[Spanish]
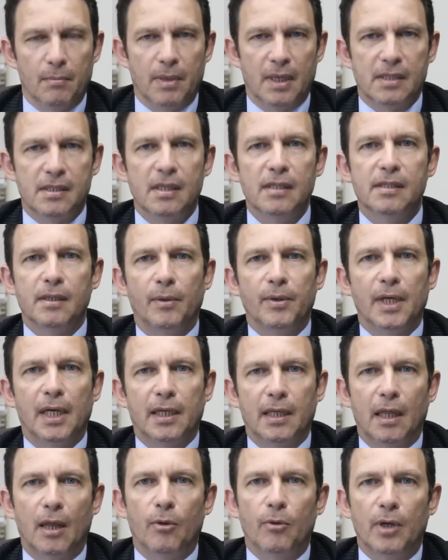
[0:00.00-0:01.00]
Brasil se había
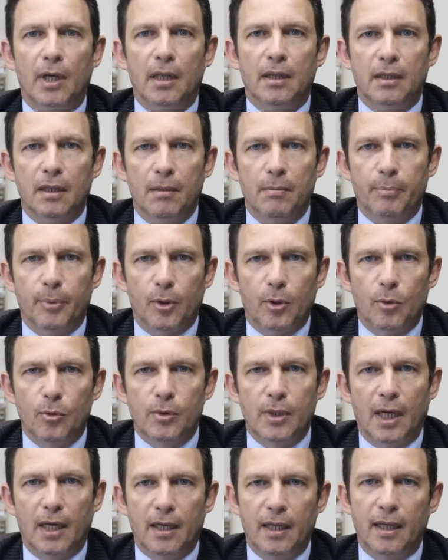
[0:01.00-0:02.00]
quedado en el tiempo con
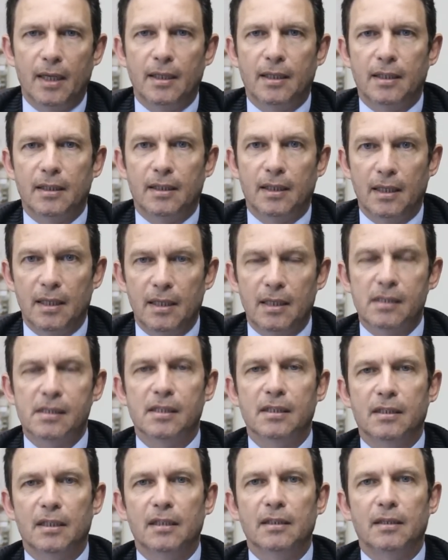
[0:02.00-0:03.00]
una ley que tenía
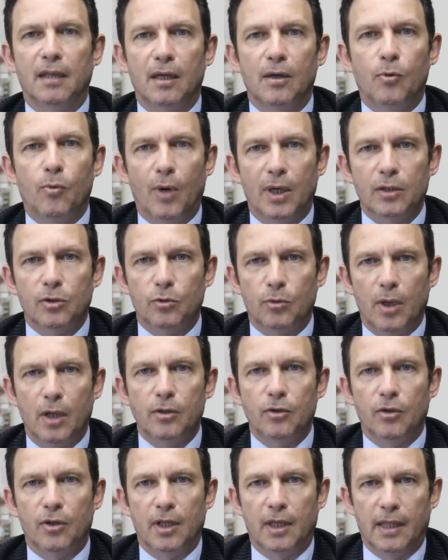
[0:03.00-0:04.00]
74
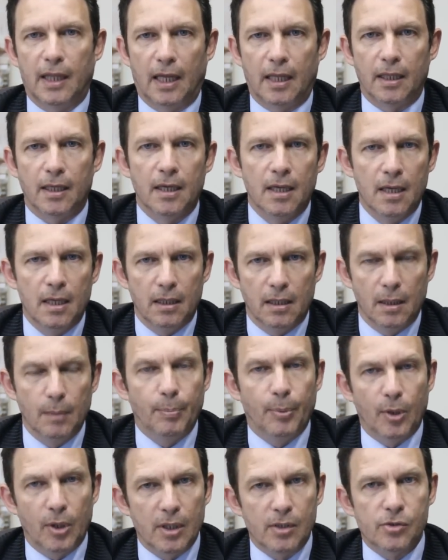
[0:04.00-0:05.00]
años de edad y
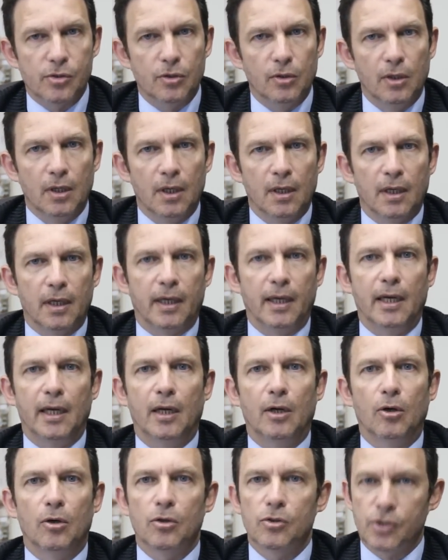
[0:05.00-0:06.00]
por eso
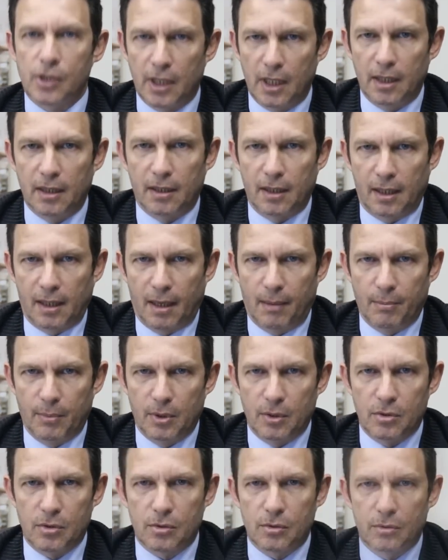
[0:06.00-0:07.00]
generó los siguientes
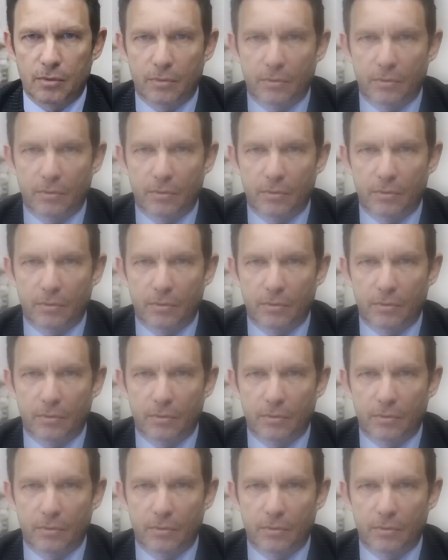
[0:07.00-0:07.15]
cambios.